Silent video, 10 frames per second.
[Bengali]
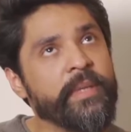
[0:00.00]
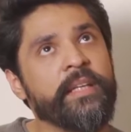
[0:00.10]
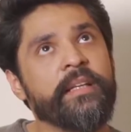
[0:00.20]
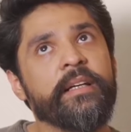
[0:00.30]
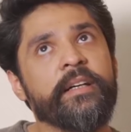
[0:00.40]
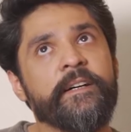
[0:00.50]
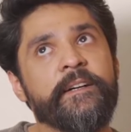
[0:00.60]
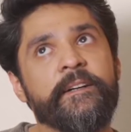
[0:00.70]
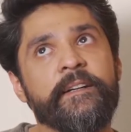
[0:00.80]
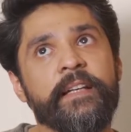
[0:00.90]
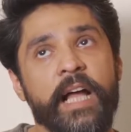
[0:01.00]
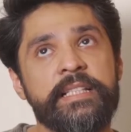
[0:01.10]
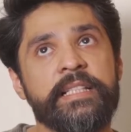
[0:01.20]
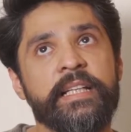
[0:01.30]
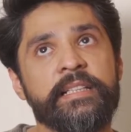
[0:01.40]
আমি
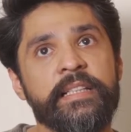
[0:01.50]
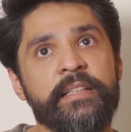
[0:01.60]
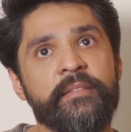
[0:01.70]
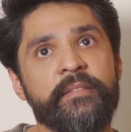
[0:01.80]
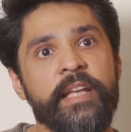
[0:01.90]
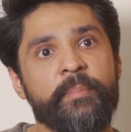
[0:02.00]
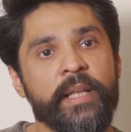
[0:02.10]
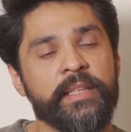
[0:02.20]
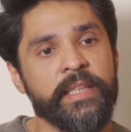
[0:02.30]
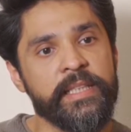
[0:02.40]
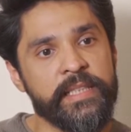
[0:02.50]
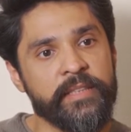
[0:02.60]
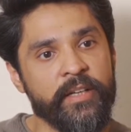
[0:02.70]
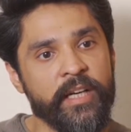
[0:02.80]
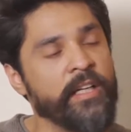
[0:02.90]
লাস্ট গেছি নেপাল থেকে
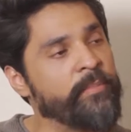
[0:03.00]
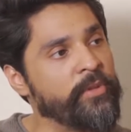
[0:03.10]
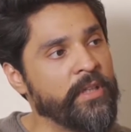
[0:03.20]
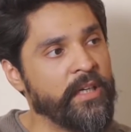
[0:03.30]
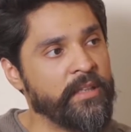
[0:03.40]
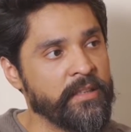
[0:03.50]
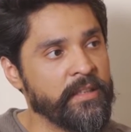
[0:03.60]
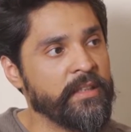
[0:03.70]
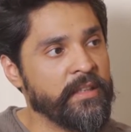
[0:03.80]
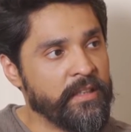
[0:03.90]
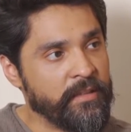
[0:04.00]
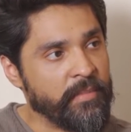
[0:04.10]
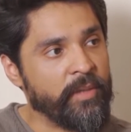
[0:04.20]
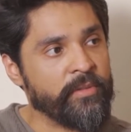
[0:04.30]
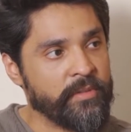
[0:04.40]
যেতে হয় অন্নপূর্ণা
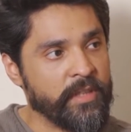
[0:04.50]
মাউন্ট